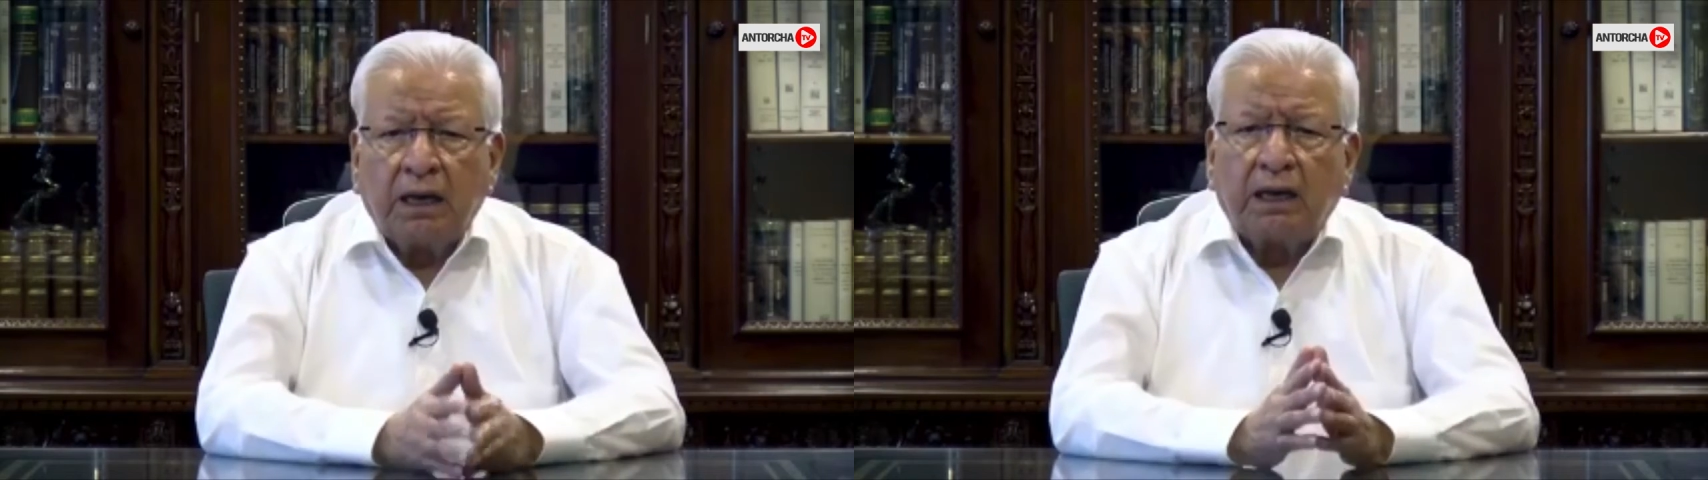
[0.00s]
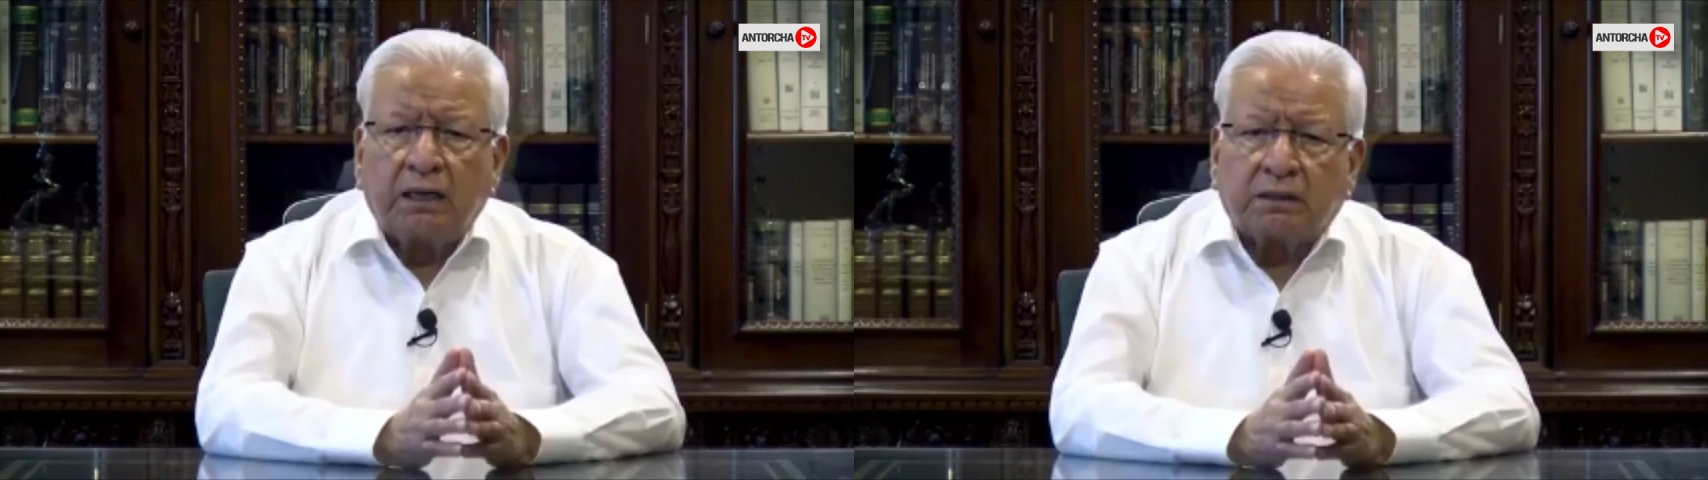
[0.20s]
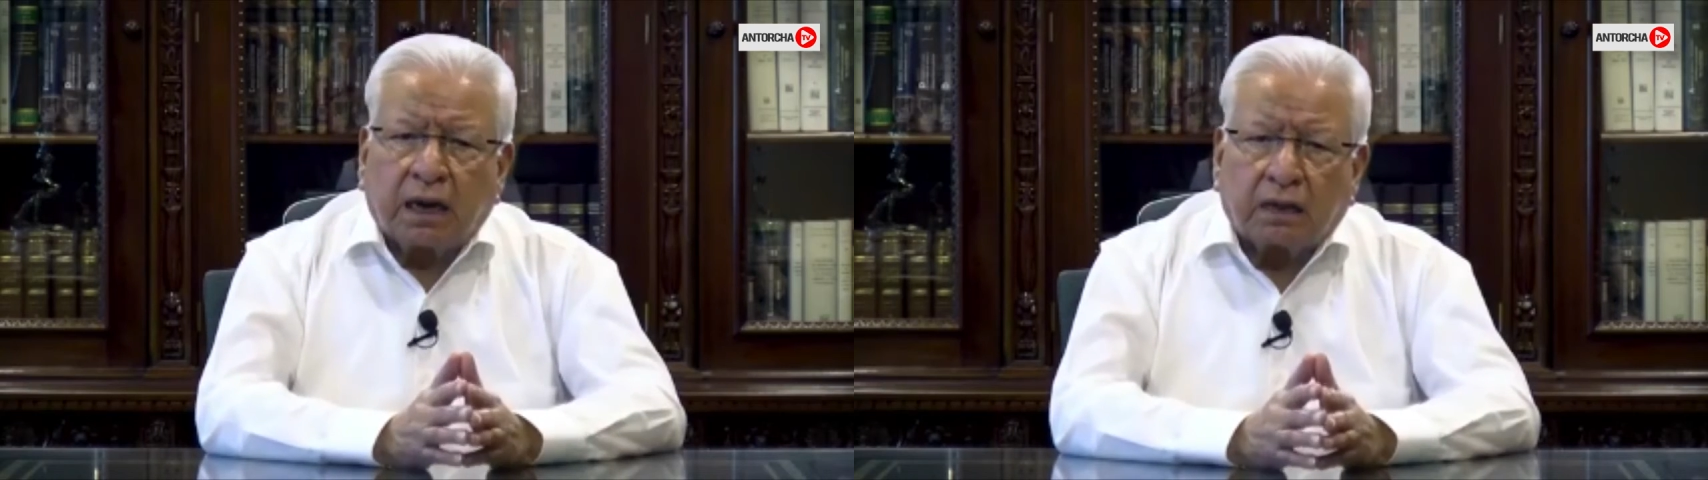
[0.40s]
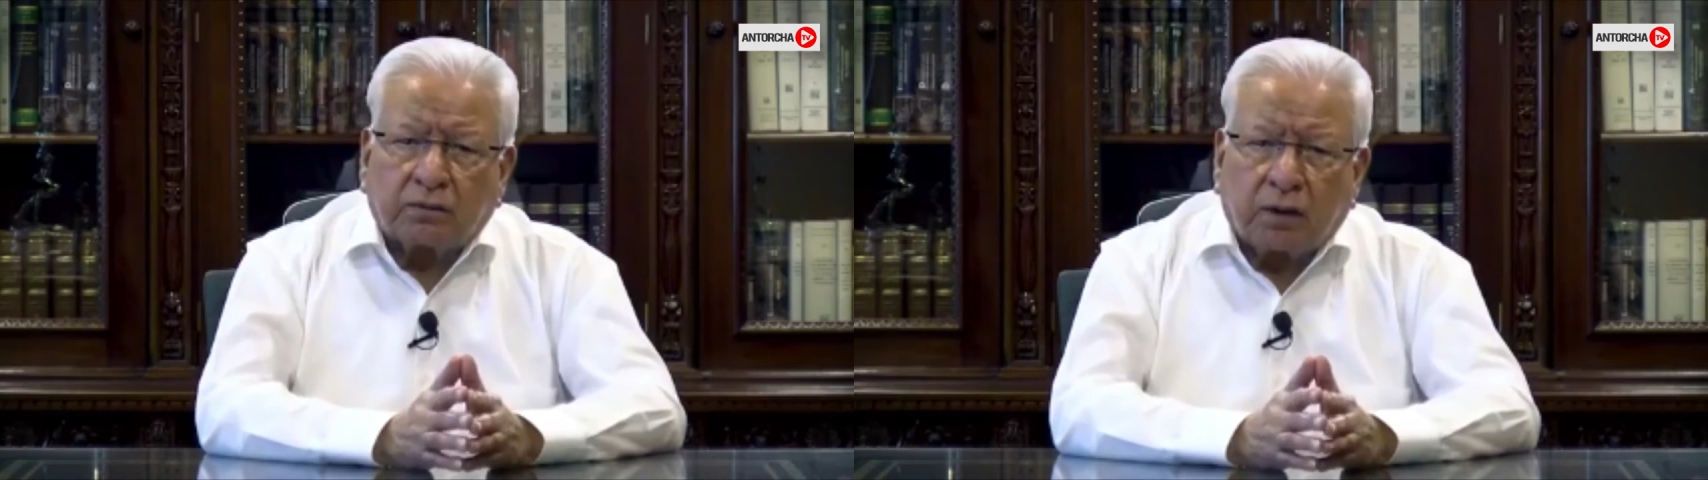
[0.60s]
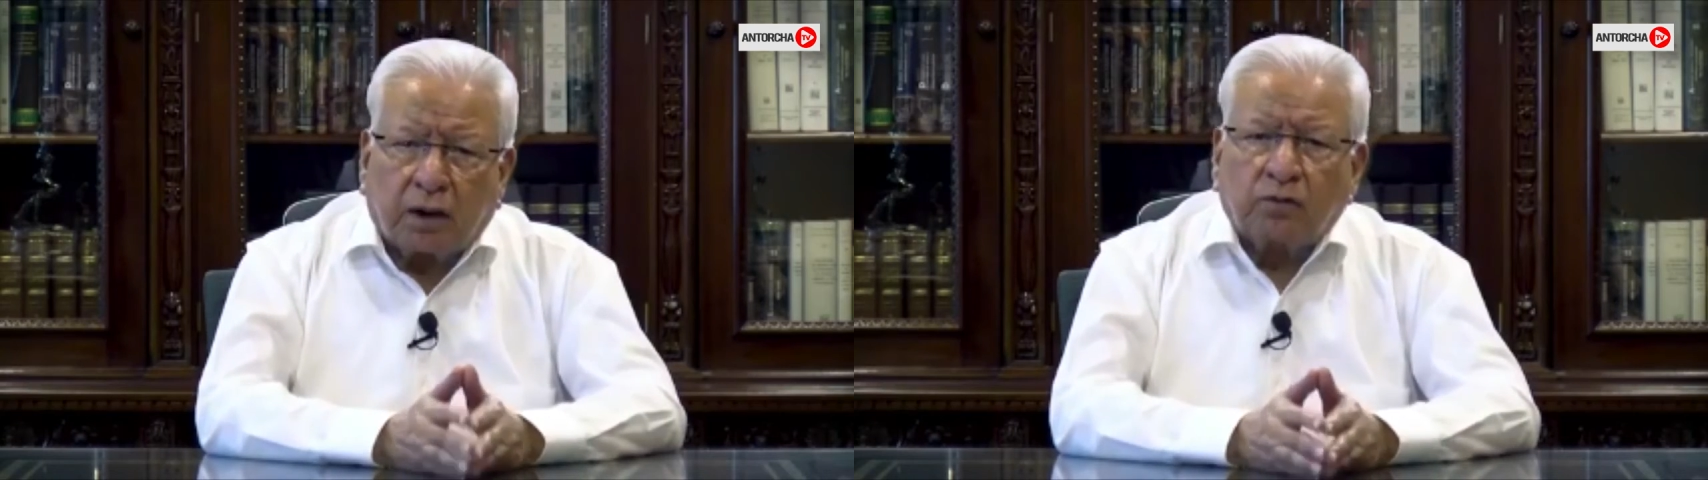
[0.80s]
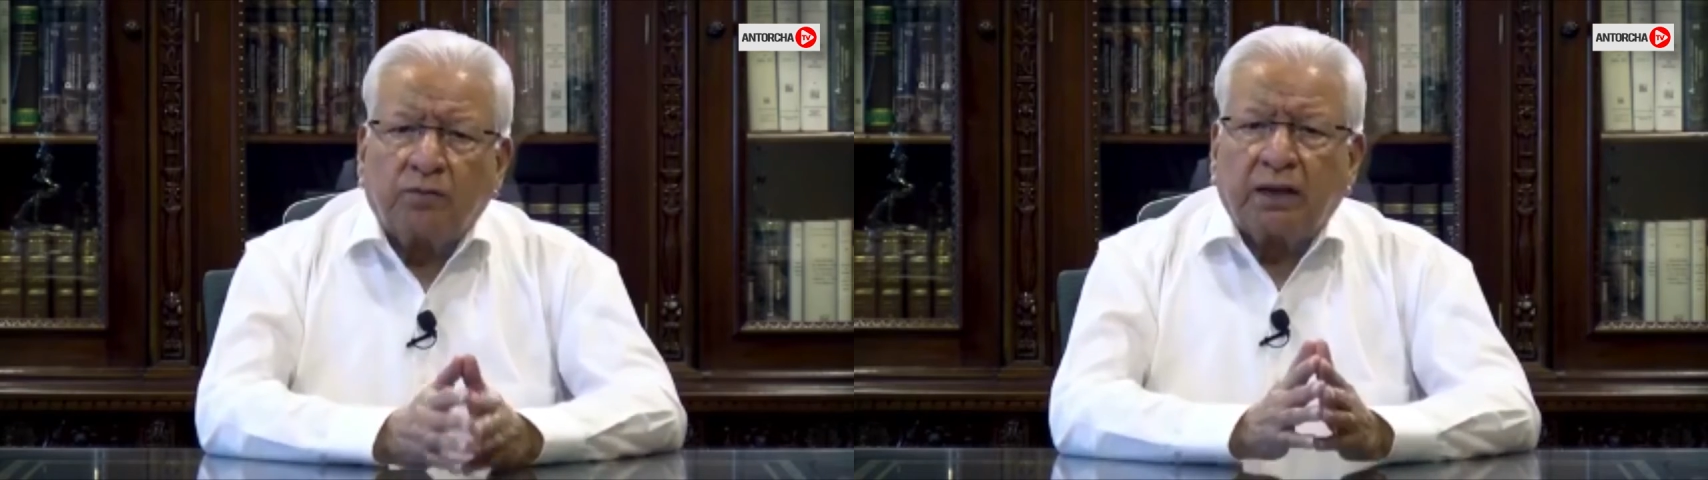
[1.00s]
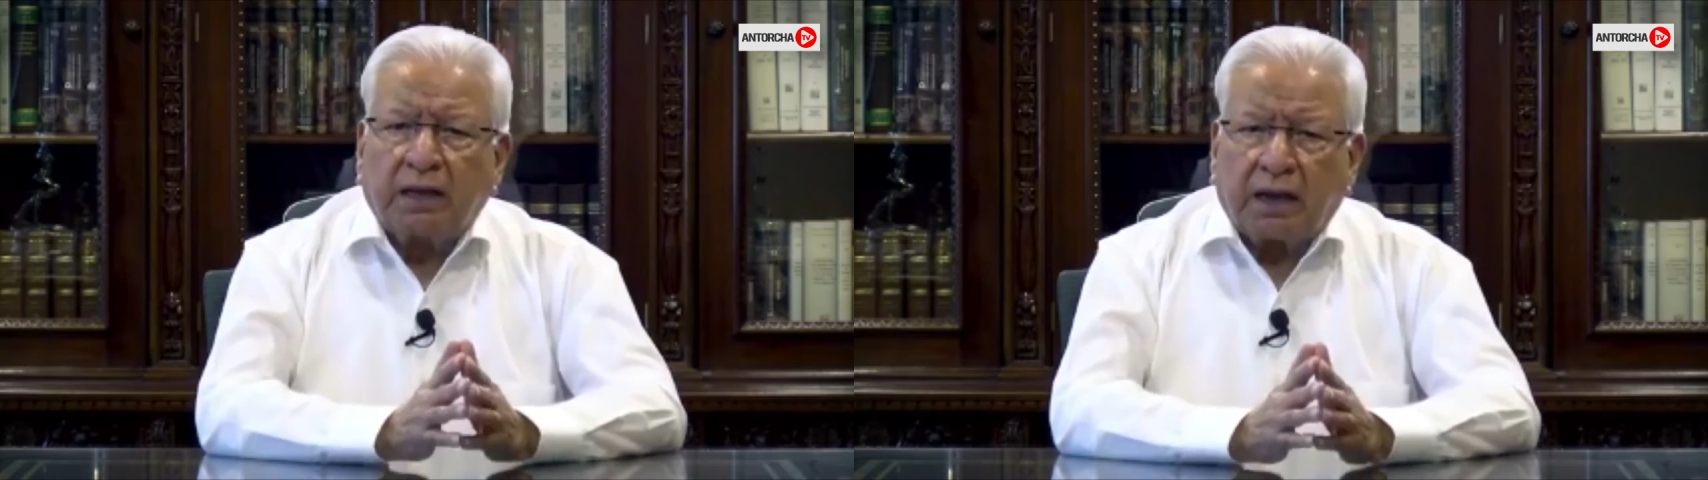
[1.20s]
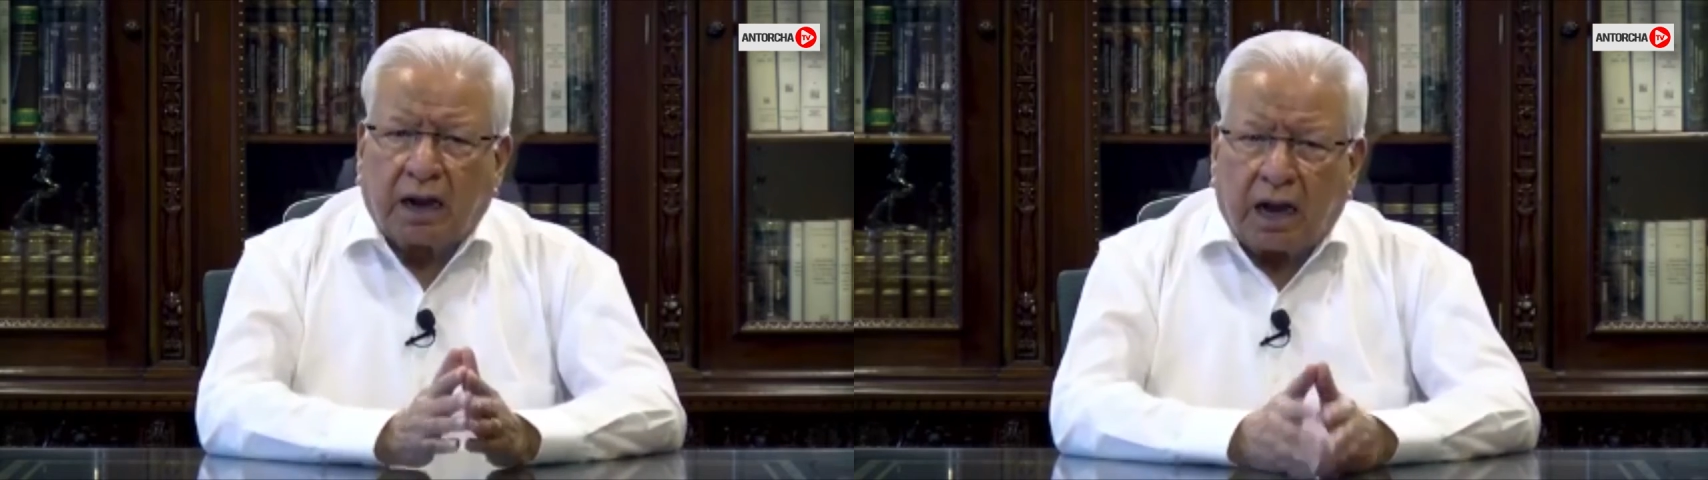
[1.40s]
en el trato a los
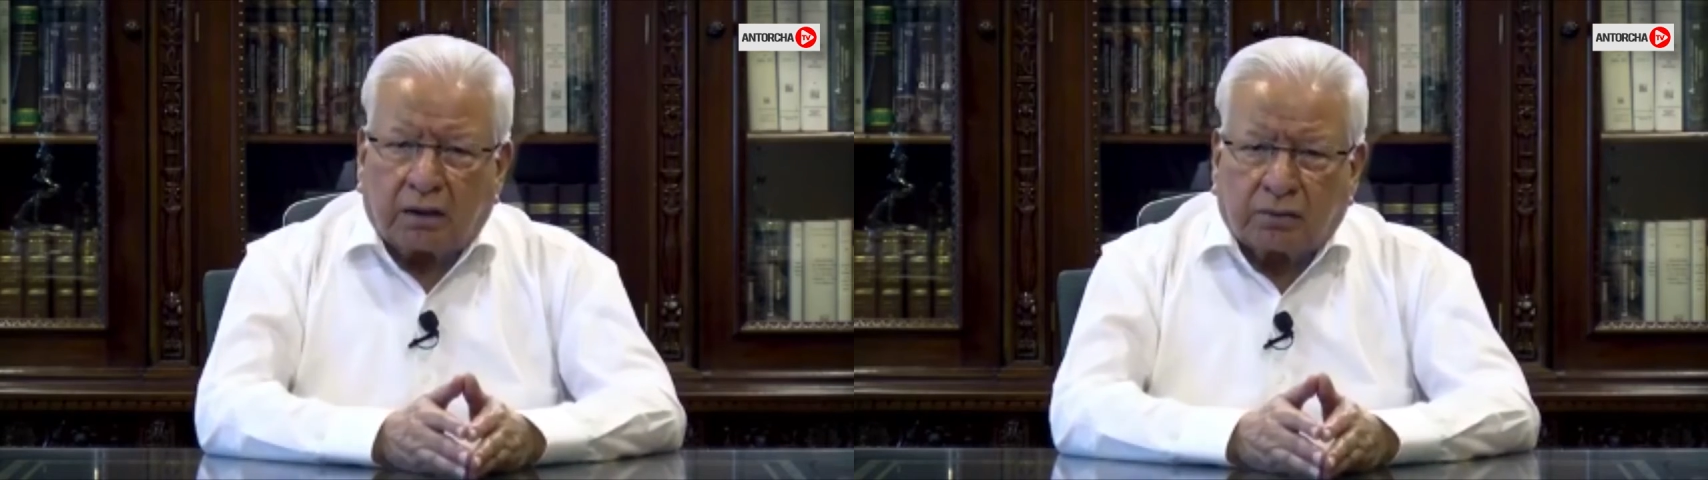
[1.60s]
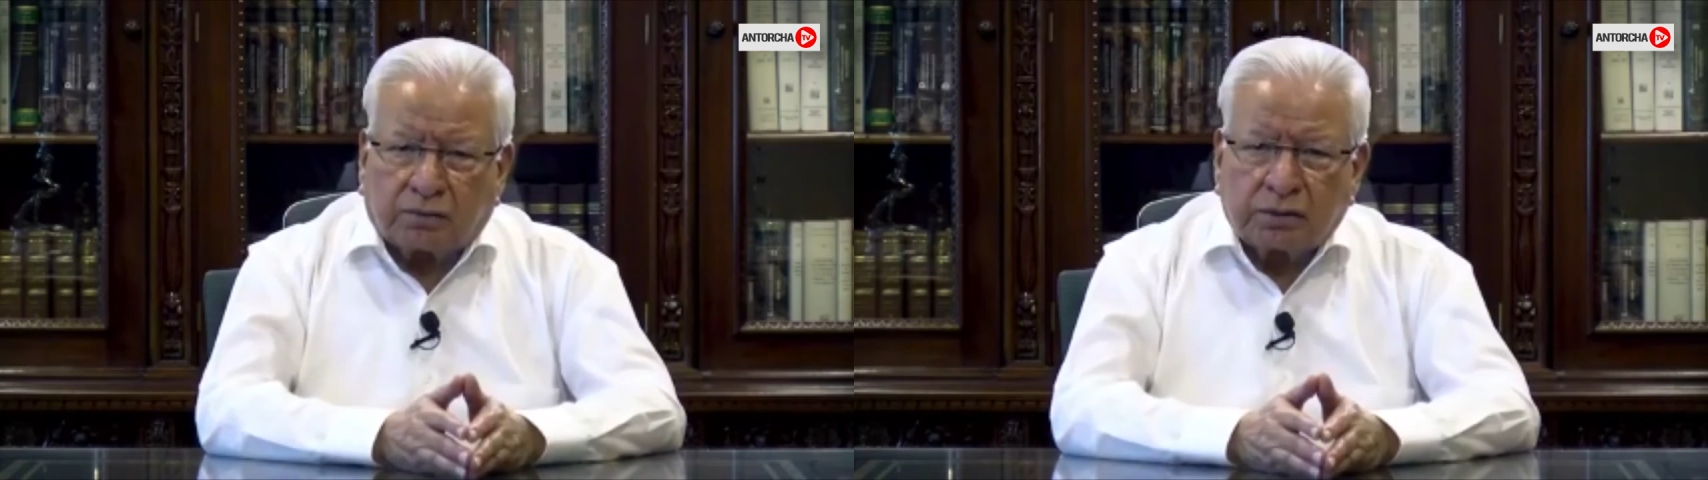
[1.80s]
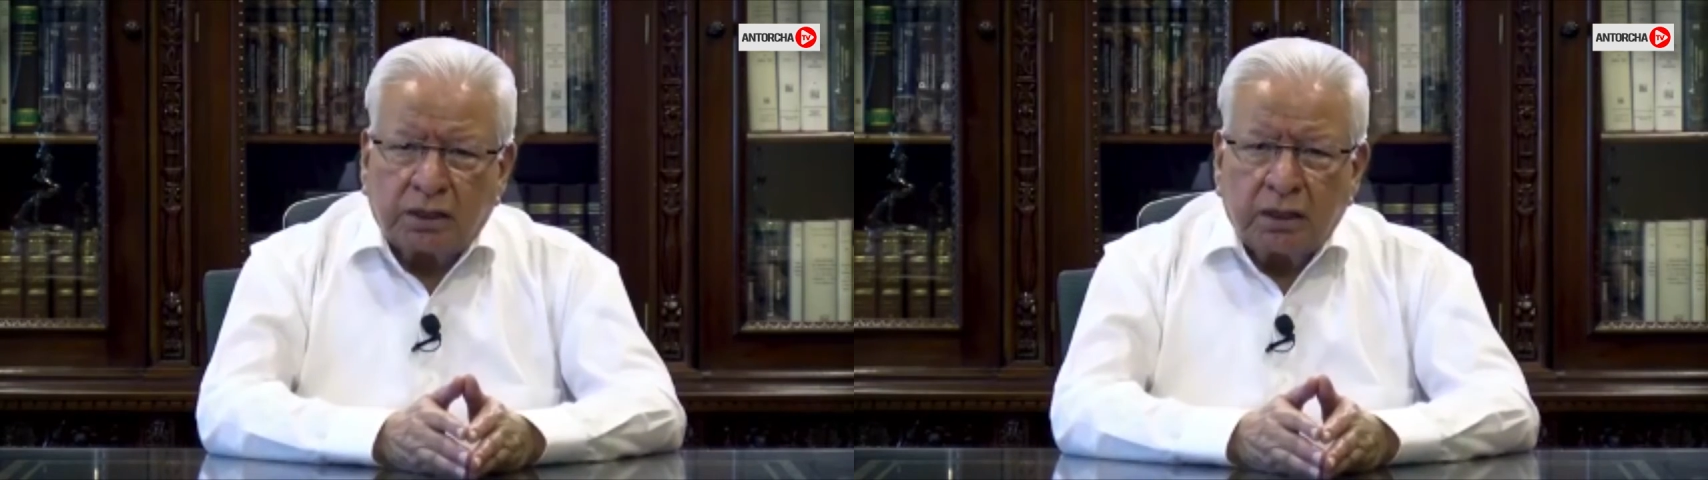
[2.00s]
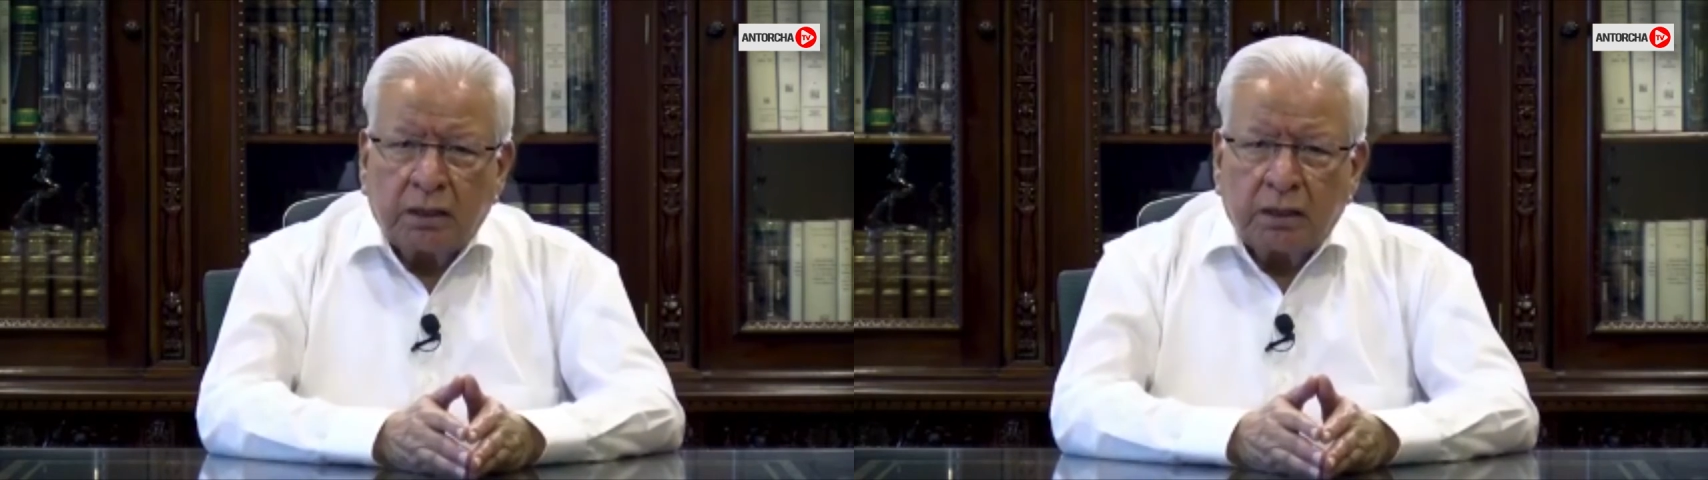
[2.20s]
mexicanos